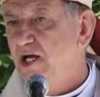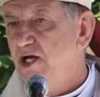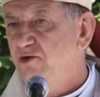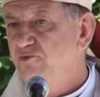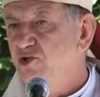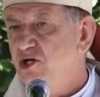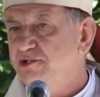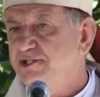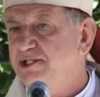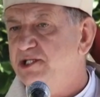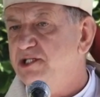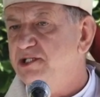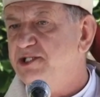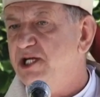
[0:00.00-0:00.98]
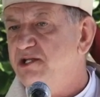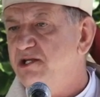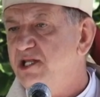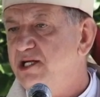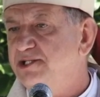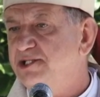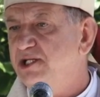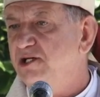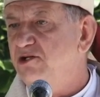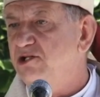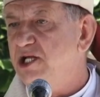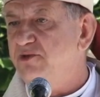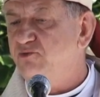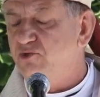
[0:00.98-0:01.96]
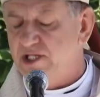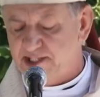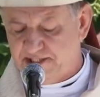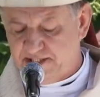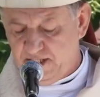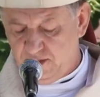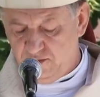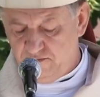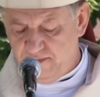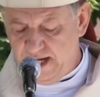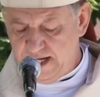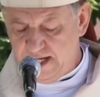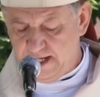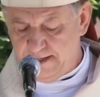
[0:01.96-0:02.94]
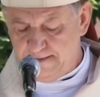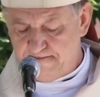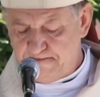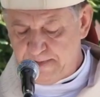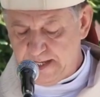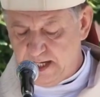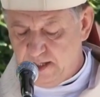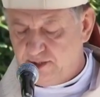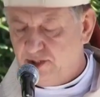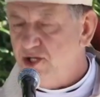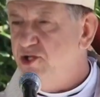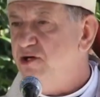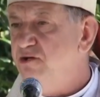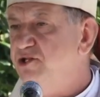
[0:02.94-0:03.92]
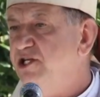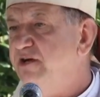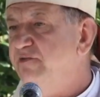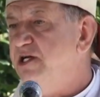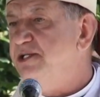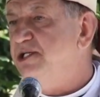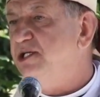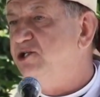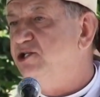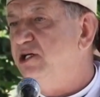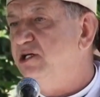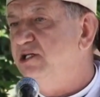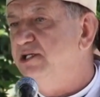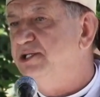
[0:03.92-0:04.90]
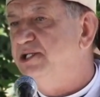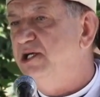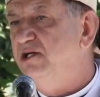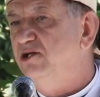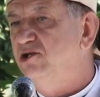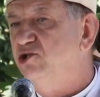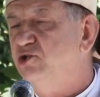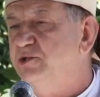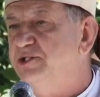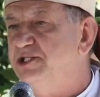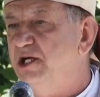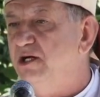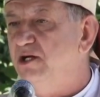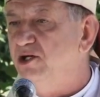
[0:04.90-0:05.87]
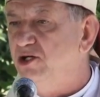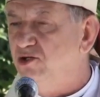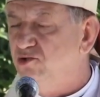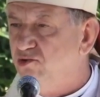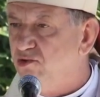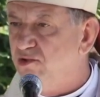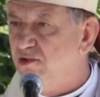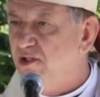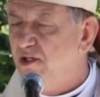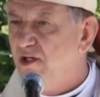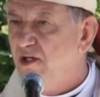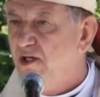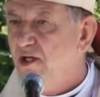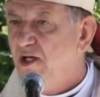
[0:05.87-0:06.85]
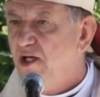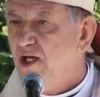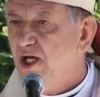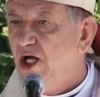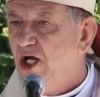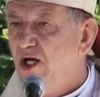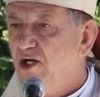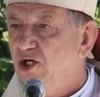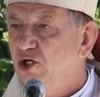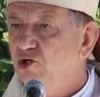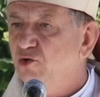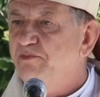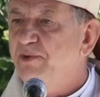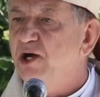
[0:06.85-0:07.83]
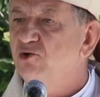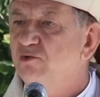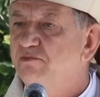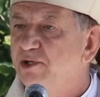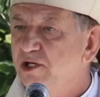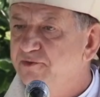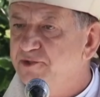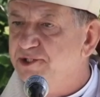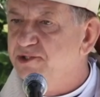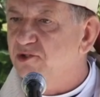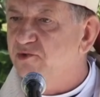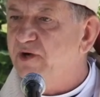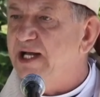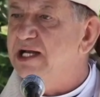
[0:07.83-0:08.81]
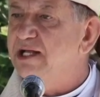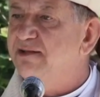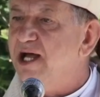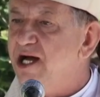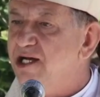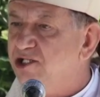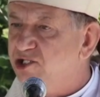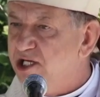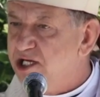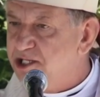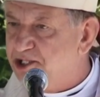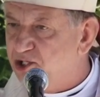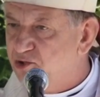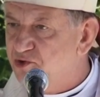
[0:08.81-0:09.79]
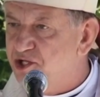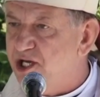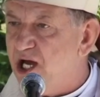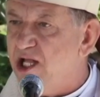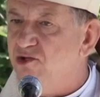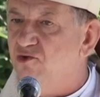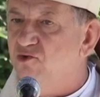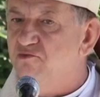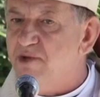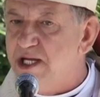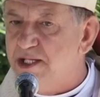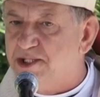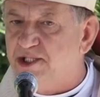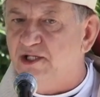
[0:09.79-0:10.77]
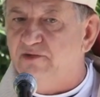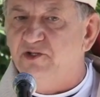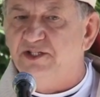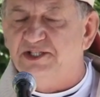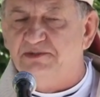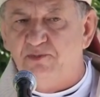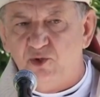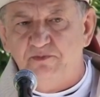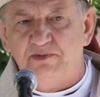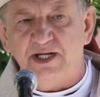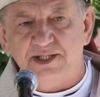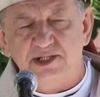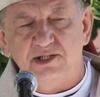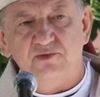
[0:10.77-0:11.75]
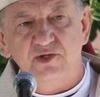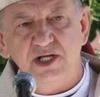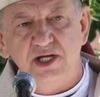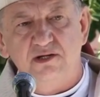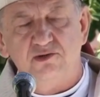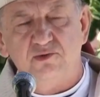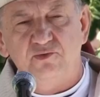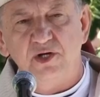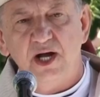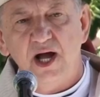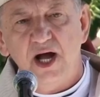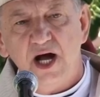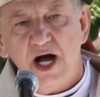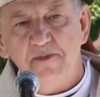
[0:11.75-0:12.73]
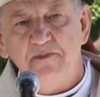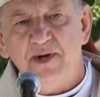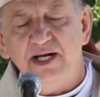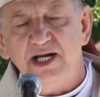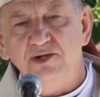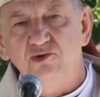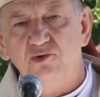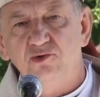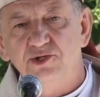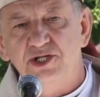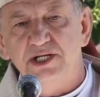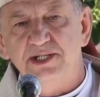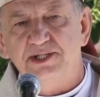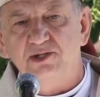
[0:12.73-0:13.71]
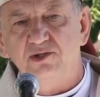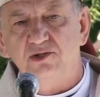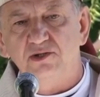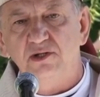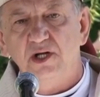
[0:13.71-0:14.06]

W nocy z 11 na 12 maja 1946 roku grupa ubowców, ale także i sąsiadów, miejscowych współpracowników aparatu ucisku